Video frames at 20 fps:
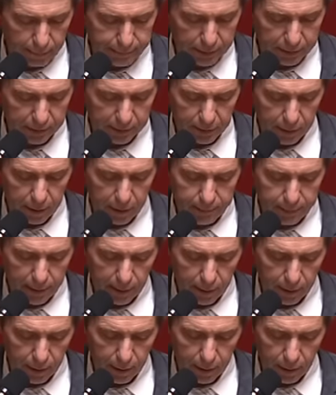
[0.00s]
la médecine
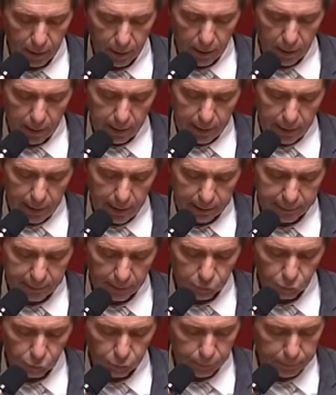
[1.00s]
libérale et les
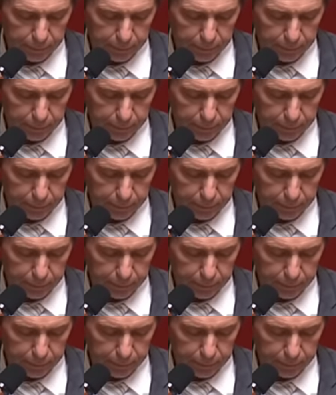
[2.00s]
centres